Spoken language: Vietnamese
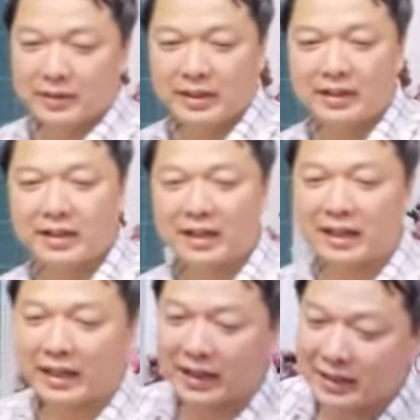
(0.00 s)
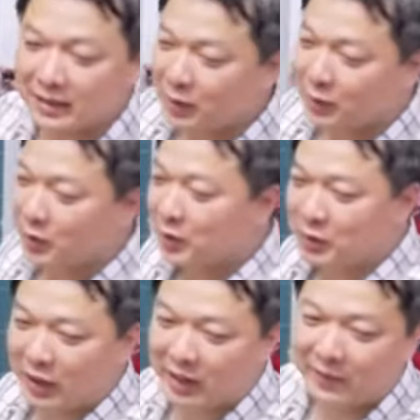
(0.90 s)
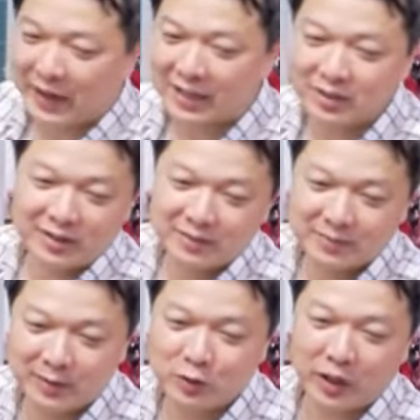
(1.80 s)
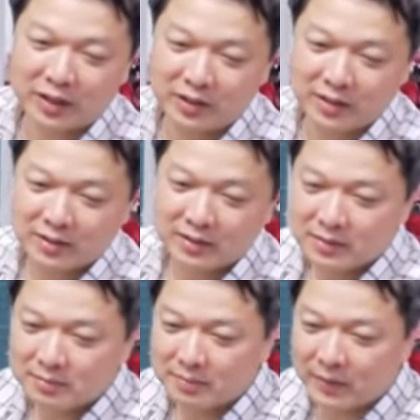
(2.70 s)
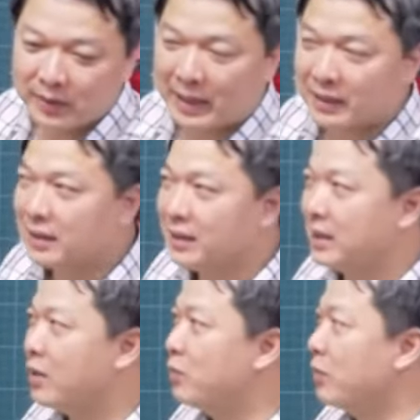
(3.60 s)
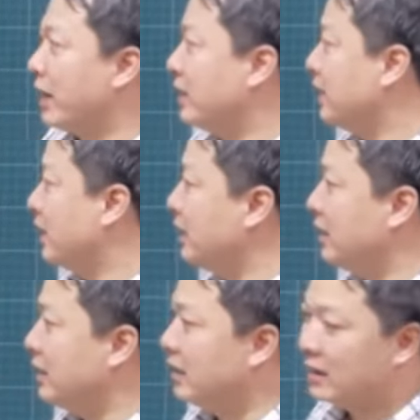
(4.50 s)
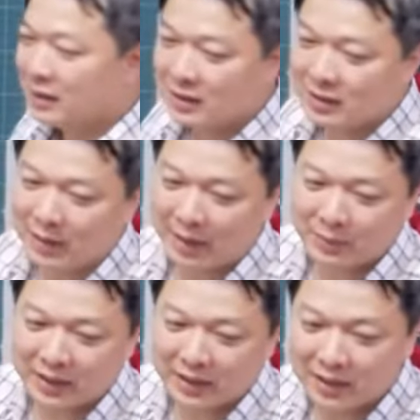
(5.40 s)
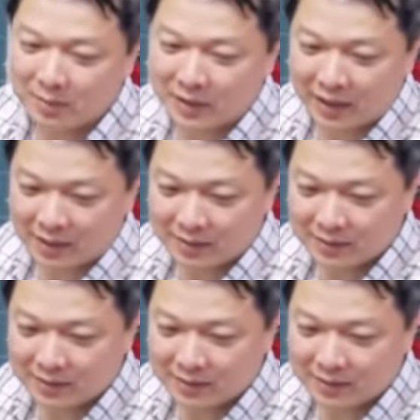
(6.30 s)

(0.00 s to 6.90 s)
nhớ rằng là cái cách chữa của tôi thì toàn đập phá thôi mới chuyển thôi vâng. bởi vì bản chất là không phải như thế thì không làm như thế thì không được